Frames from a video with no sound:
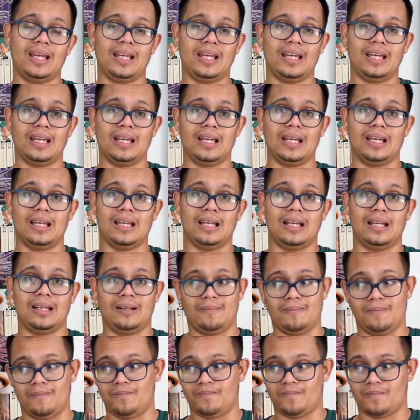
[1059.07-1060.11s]

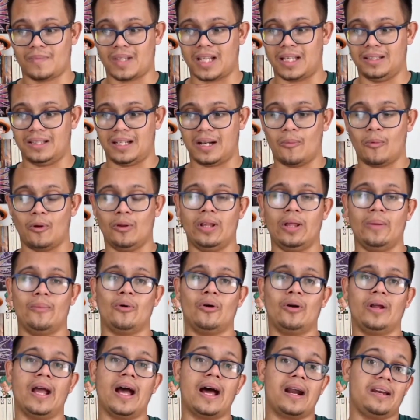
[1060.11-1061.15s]
eh, entre
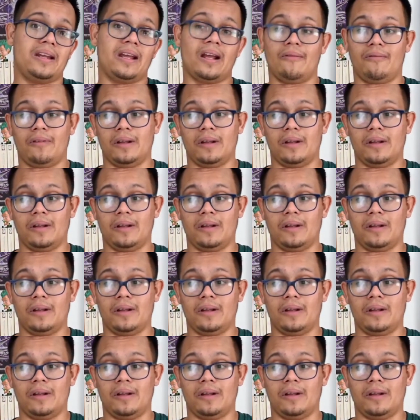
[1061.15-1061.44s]
Voldemort y Harry.